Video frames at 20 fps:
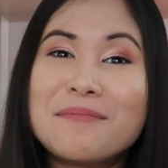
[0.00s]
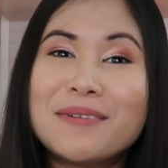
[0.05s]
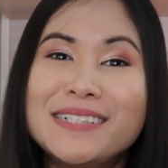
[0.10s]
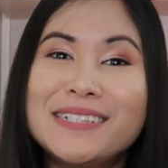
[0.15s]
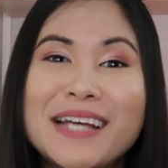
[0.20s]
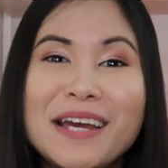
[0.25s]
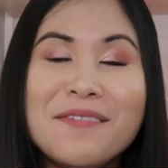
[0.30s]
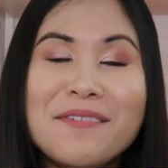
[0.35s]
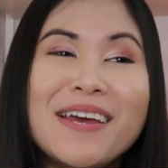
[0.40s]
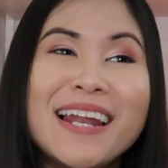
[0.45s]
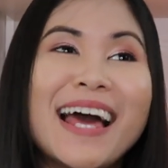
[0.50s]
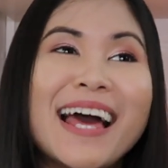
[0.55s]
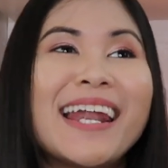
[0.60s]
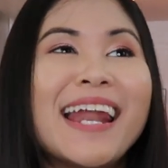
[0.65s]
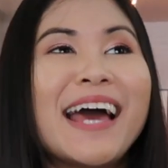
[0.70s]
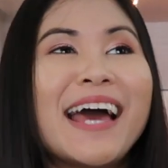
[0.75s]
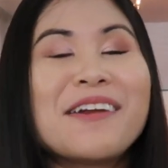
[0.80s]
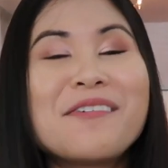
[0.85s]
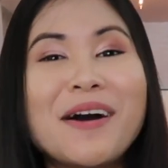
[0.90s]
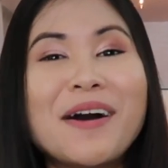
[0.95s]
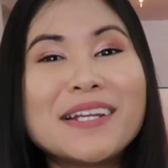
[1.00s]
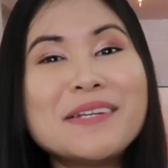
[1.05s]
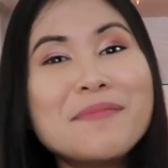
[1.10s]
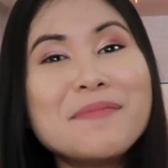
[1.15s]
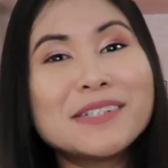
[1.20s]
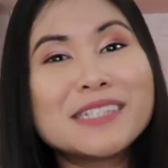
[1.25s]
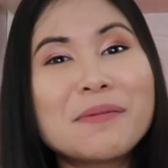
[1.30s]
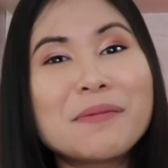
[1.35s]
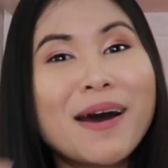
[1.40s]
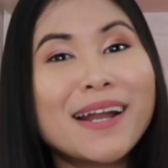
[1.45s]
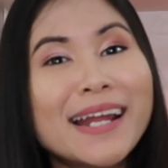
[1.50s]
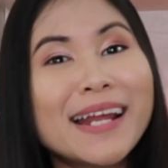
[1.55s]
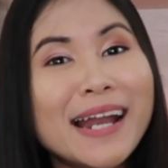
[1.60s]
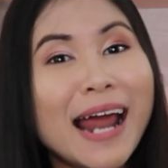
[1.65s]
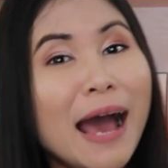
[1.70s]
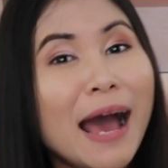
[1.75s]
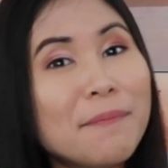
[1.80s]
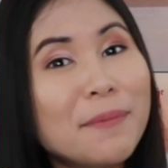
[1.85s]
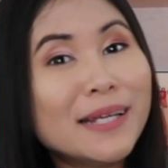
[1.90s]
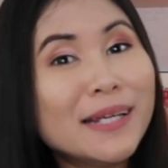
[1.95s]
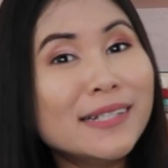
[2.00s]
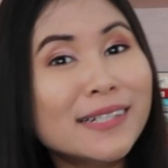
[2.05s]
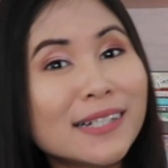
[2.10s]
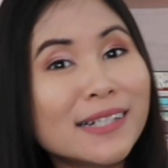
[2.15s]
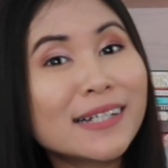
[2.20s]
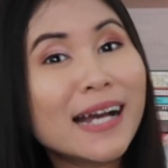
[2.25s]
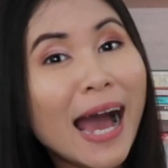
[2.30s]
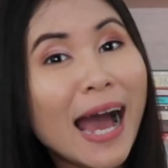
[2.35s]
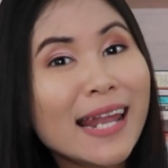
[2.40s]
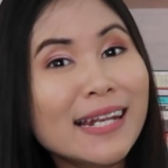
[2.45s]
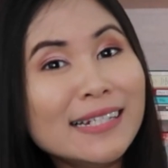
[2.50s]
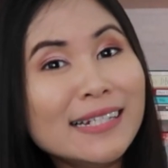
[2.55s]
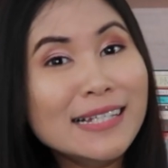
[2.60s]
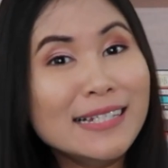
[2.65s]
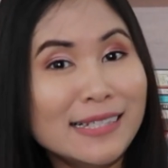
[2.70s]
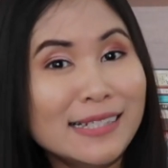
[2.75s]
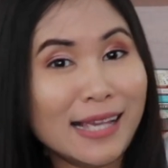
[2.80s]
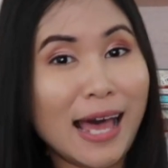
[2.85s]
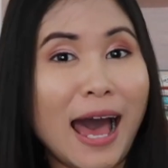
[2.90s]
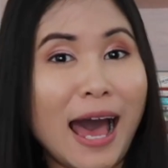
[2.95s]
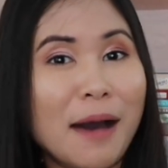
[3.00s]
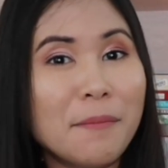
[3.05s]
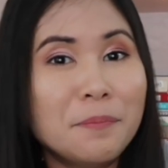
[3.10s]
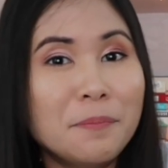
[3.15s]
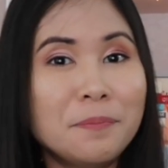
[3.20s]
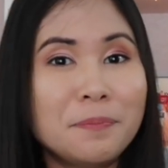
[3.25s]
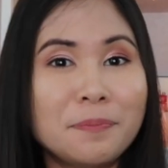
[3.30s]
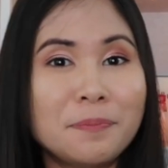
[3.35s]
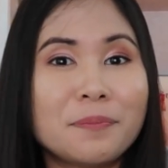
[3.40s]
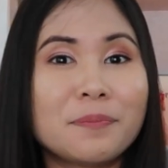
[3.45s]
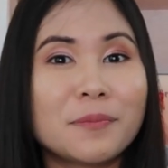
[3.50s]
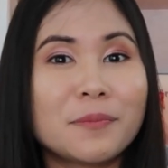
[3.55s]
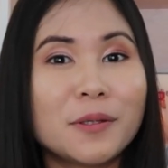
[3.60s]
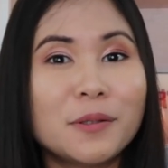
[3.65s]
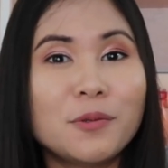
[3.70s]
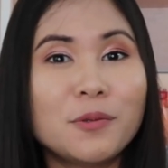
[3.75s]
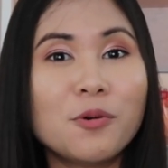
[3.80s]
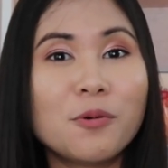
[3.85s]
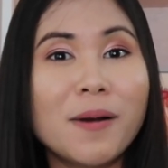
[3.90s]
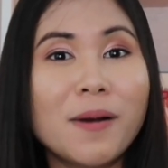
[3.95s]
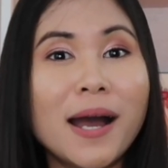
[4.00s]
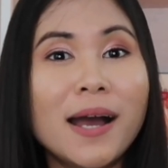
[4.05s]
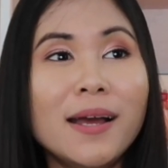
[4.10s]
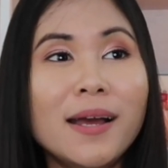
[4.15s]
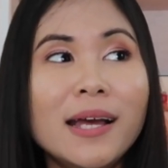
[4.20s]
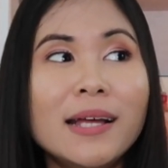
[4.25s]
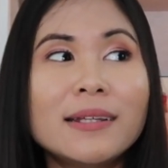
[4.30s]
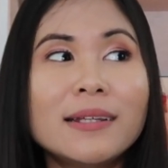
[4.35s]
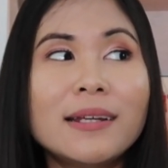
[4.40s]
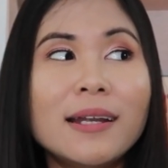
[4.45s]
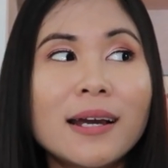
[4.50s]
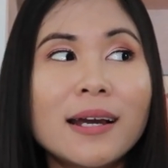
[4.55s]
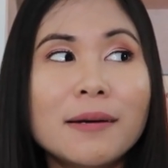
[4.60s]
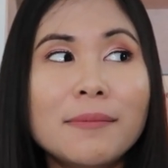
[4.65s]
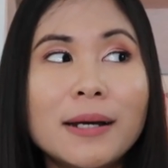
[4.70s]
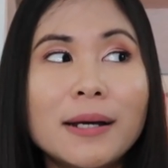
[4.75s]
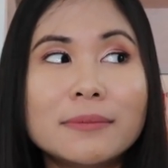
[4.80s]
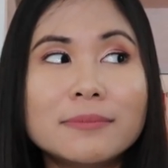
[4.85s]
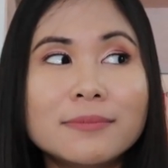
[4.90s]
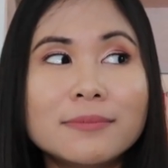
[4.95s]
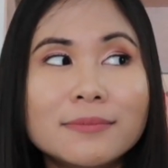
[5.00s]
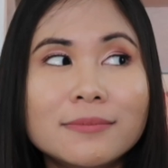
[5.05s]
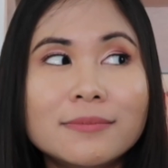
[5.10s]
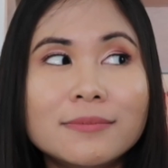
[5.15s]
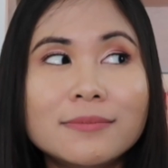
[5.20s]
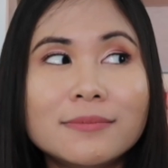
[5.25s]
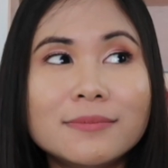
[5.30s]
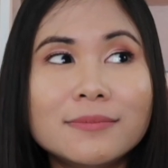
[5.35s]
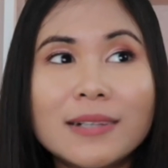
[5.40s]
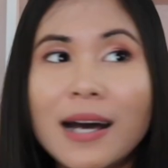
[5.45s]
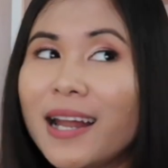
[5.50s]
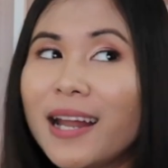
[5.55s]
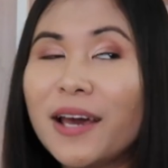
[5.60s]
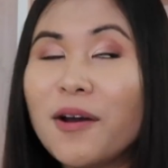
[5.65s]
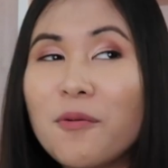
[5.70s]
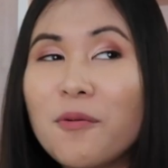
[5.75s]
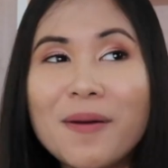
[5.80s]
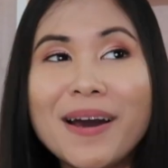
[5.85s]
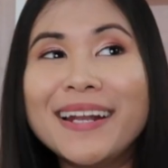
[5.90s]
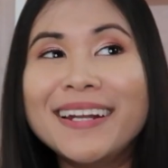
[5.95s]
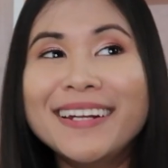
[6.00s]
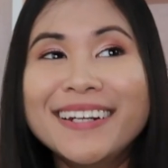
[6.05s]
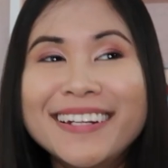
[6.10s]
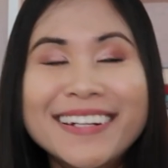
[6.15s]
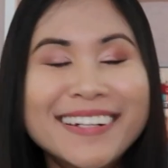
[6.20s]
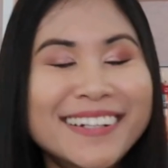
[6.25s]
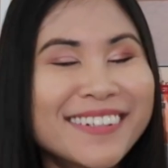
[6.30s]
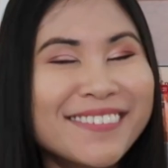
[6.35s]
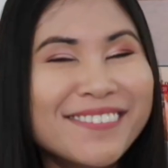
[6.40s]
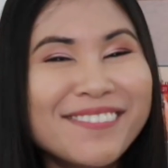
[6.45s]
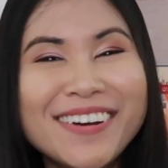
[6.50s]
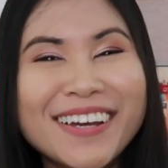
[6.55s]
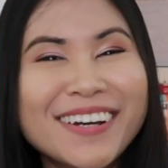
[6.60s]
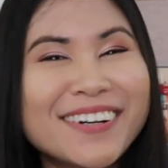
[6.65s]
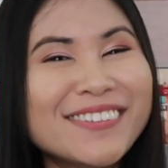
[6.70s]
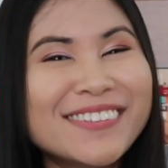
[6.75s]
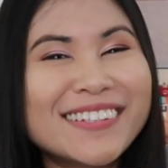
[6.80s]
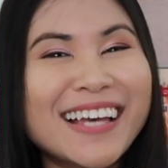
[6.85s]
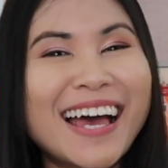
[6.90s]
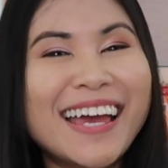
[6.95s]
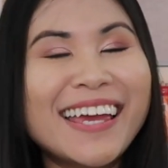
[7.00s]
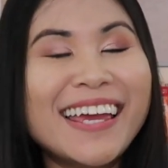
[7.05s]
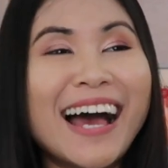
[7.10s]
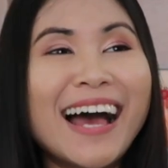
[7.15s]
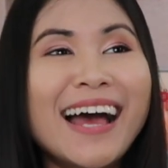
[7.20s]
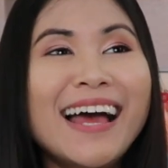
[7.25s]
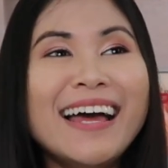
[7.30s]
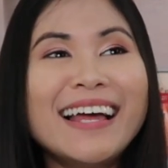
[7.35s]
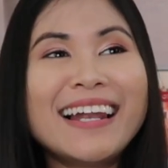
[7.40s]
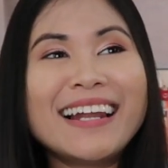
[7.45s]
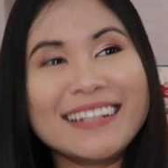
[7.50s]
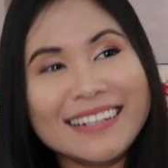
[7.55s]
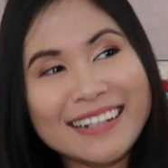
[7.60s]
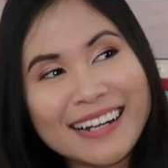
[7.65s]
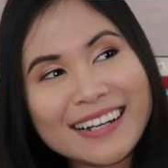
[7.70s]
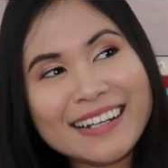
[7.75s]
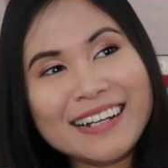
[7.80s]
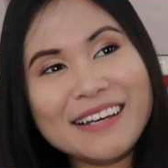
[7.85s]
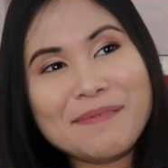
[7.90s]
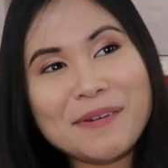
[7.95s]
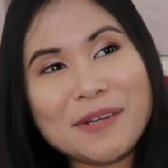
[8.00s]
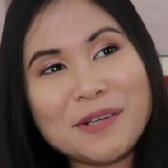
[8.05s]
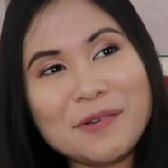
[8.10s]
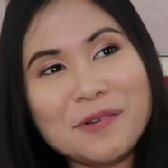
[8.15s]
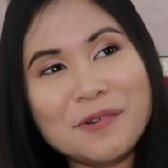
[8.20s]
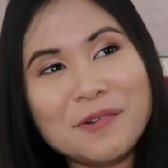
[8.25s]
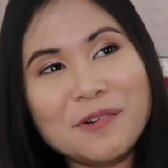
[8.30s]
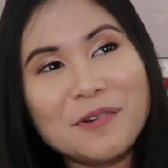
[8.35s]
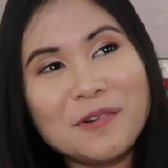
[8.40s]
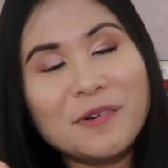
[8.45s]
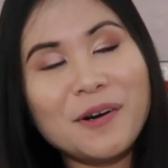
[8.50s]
มันใช้เวลานานกว่าที่มันจะพัฒนาไปถึงขั้นที่สาม ถูกปะทีแรกก็แบบอะไรของมันเข้าใจอ่ะแล้วนี่เราก็เลยไปดู